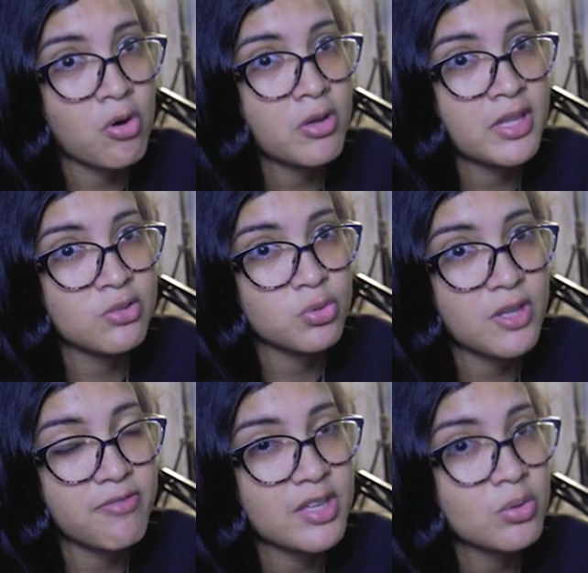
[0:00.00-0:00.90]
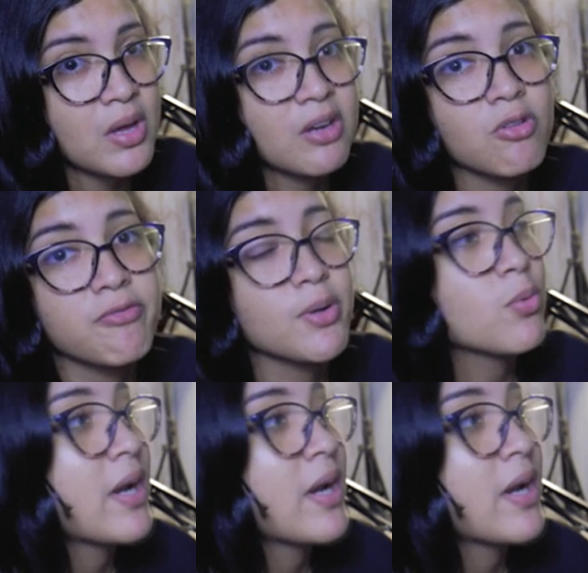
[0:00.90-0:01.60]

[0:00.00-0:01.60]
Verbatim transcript: en su defecto a configurar,